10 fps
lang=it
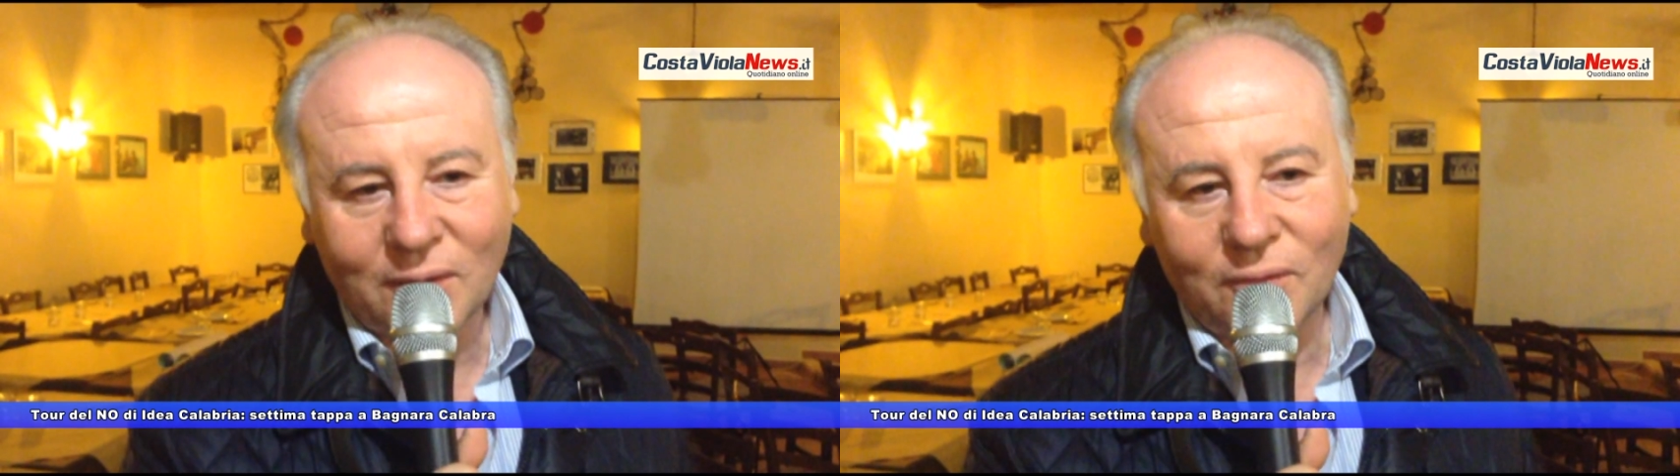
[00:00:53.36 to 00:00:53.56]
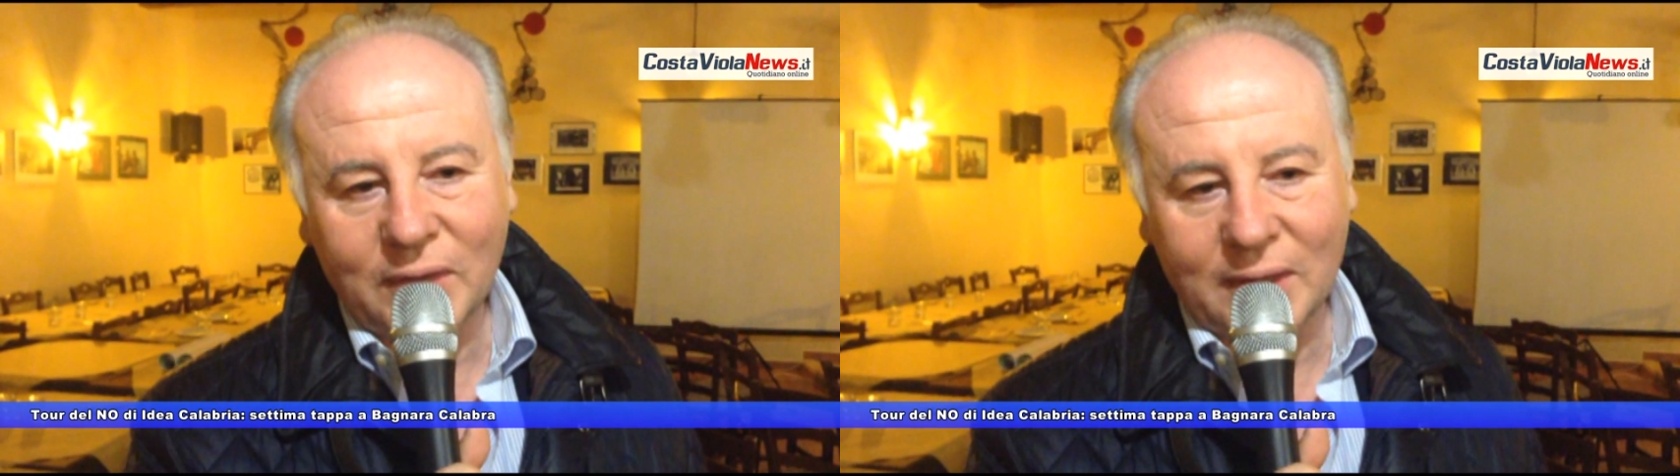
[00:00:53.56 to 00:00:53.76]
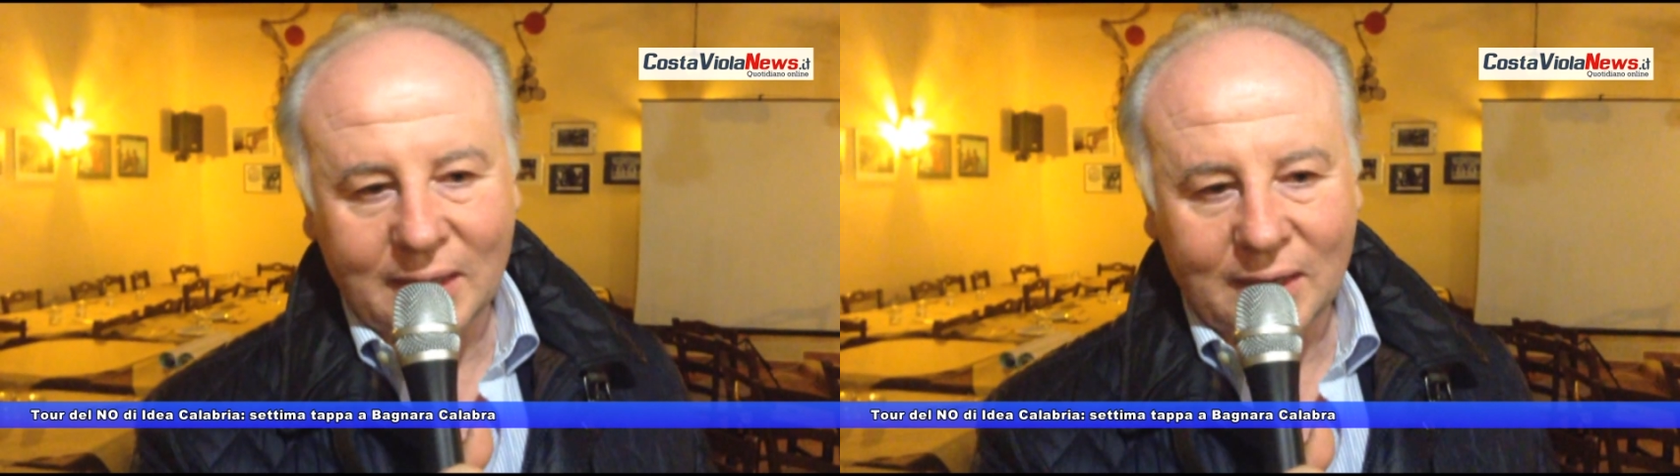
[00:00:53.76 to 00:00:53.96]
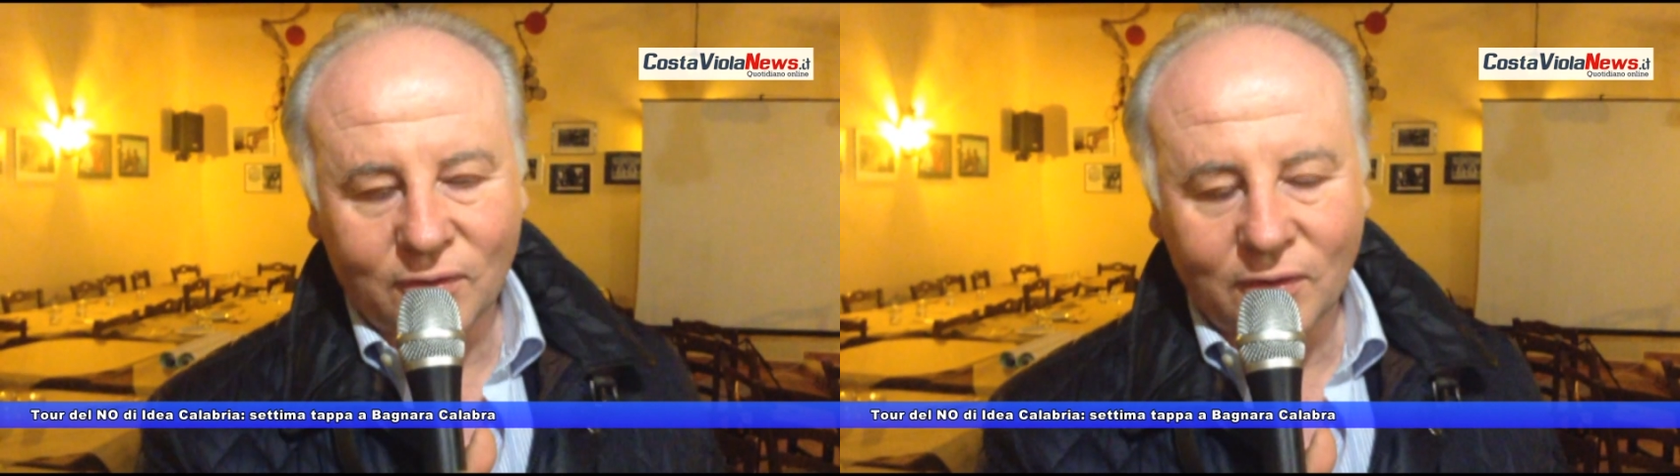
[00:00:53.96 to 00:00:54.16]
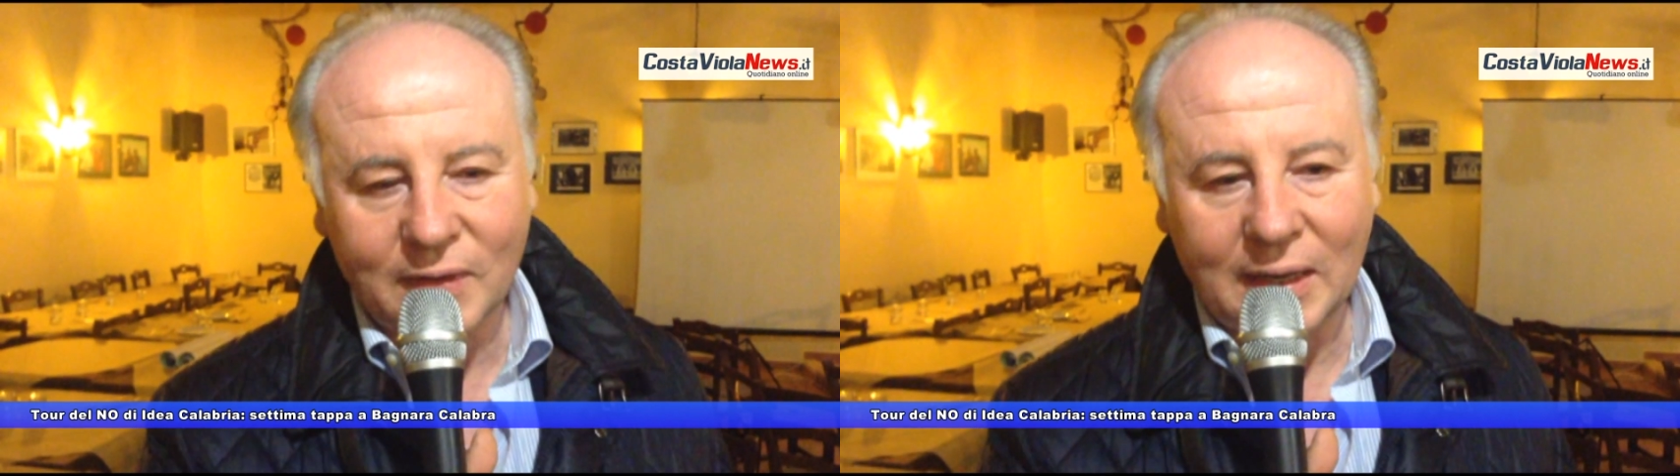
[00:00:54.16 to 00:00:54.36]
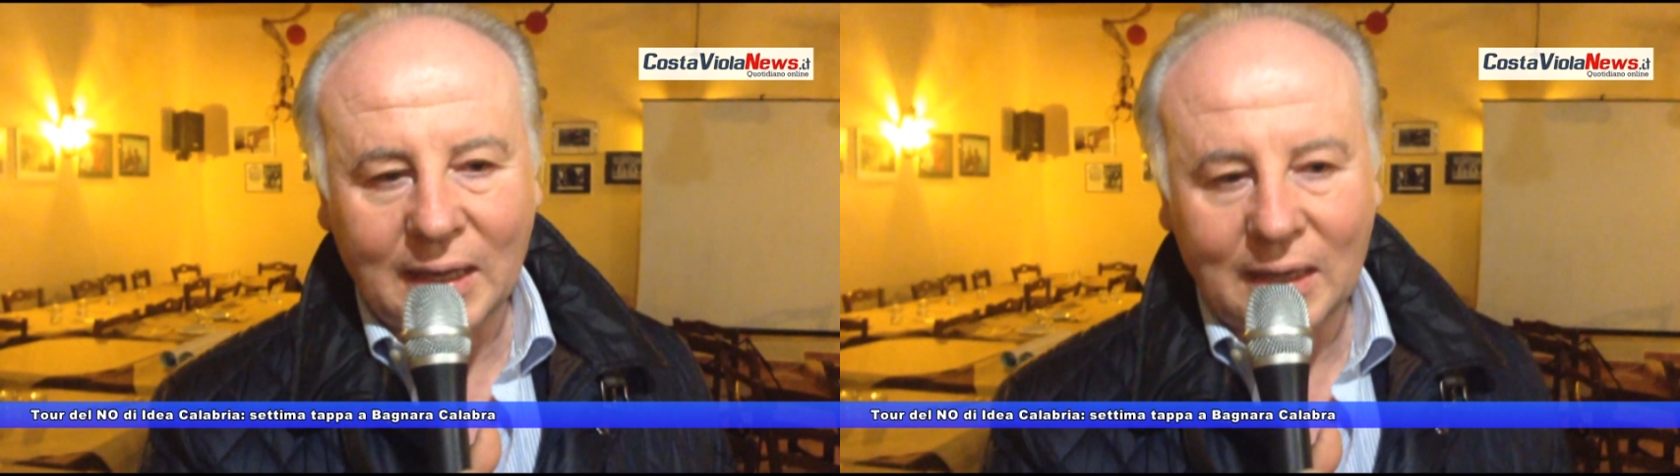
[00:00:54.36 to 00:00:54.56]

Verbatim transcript: convinti che sostenere